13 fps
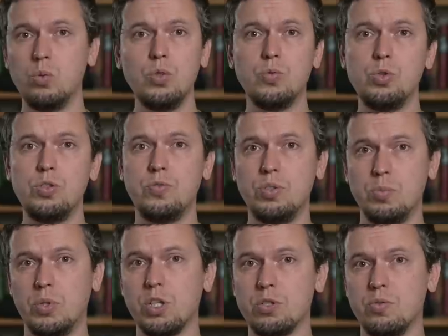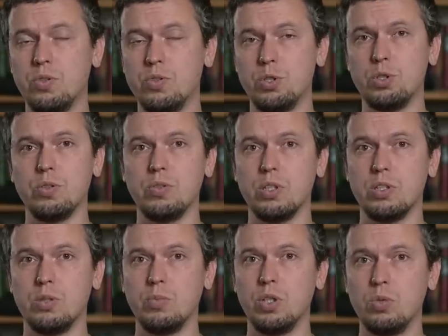Ну и Fujifilm также в
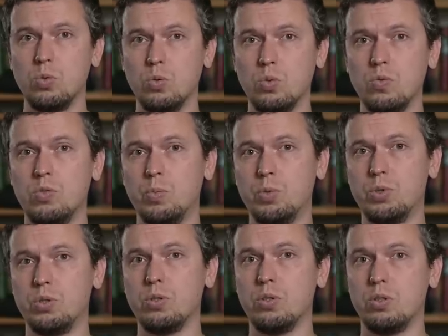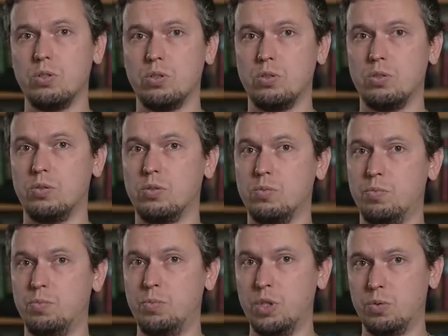2012 году выпустила
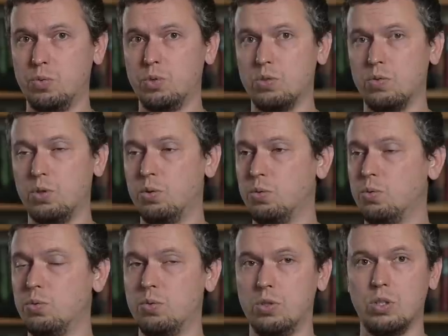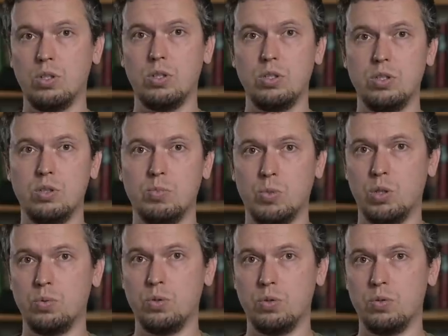первую свою на
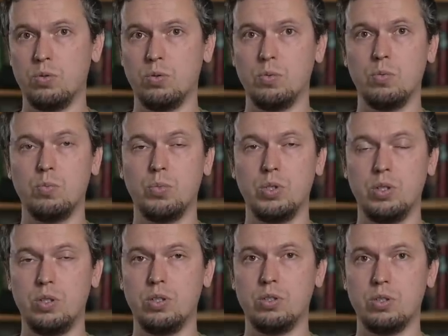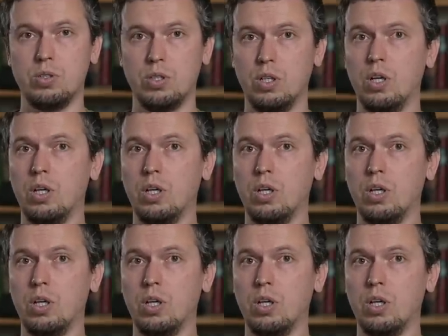X-Mount байонете э,